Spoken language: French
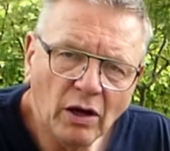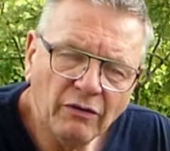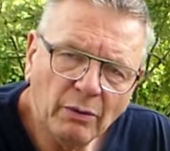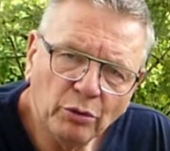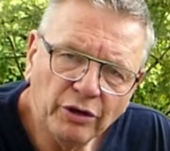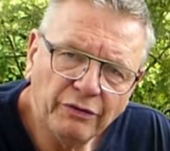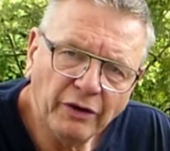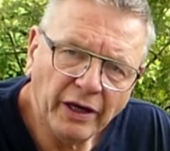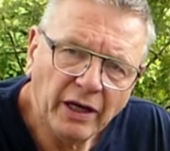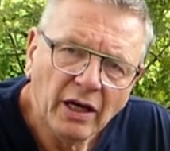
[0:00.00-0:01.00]
où elle va
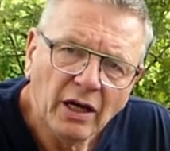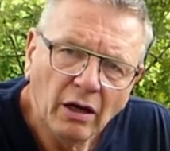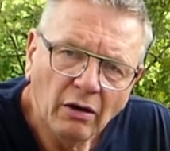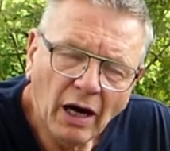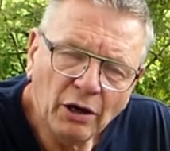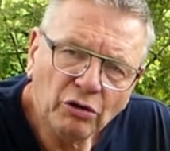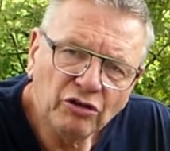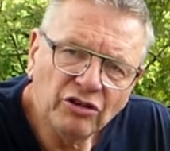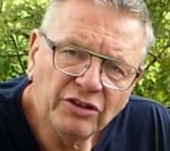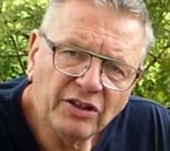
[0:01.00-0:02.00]
proliférer. Euh, à
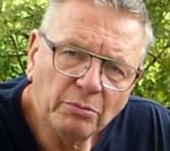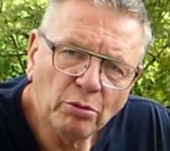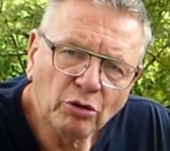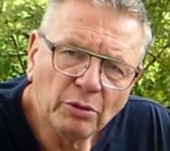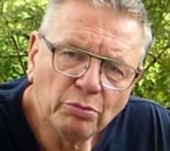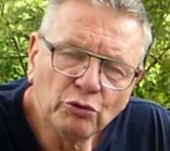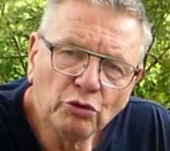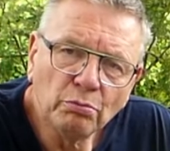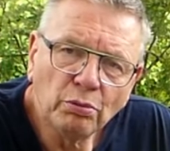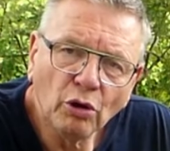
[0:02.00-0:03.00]
l'origine, cette plante est
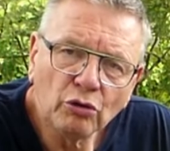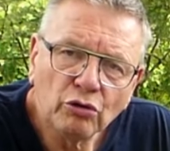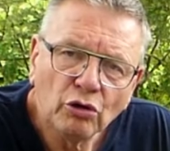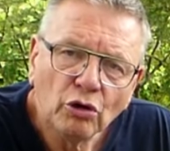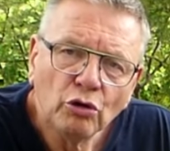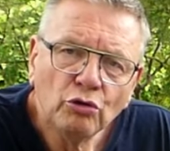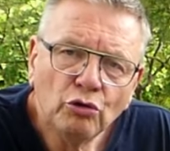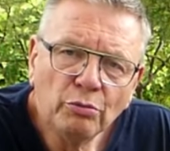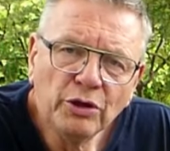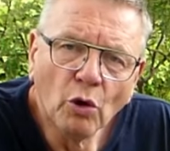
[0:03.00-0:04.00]
plutôt une plante
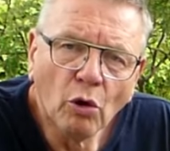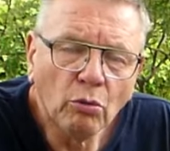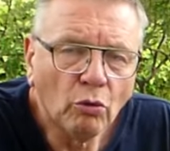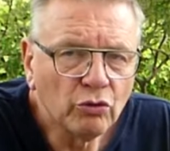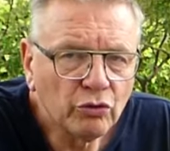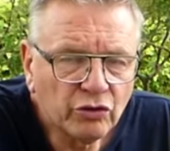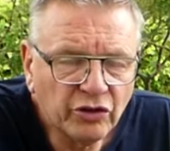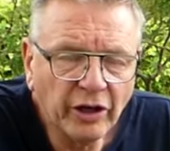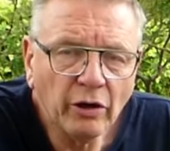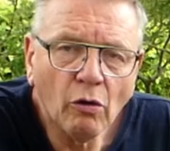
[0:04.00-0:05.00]
demi-ombre. On
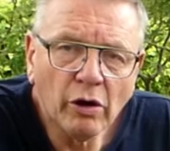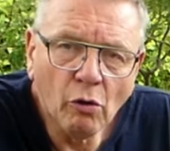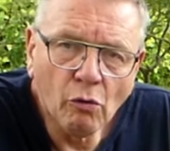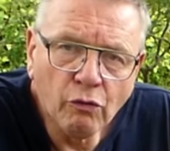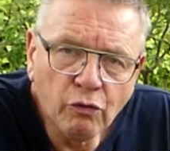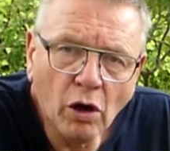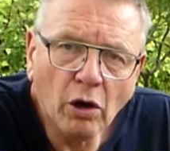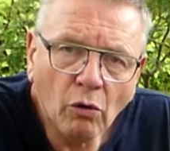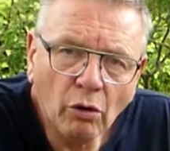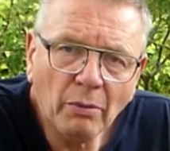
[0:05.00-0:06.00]
sait, on,
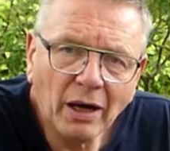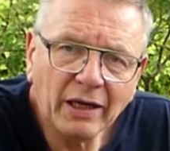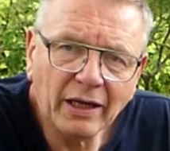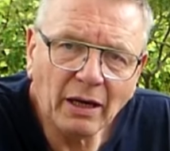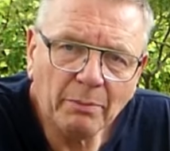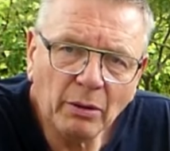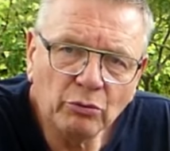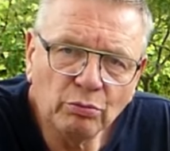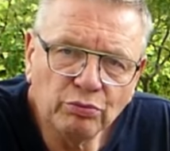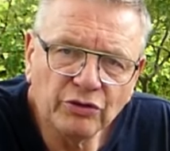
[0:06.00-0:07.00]
voit, on remarque qu'elle est
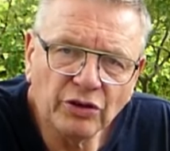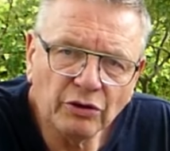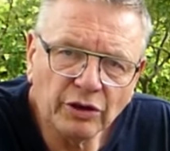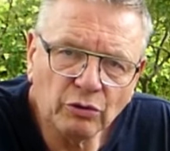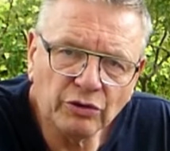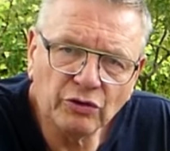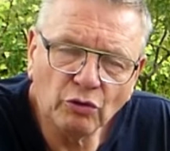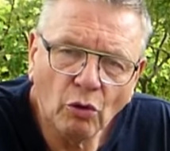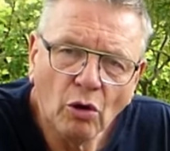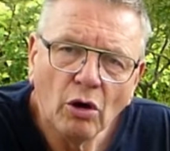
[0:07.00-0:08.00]
capable de pousser dans des
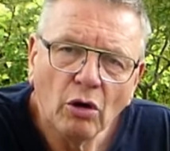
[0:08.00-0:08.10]
conditions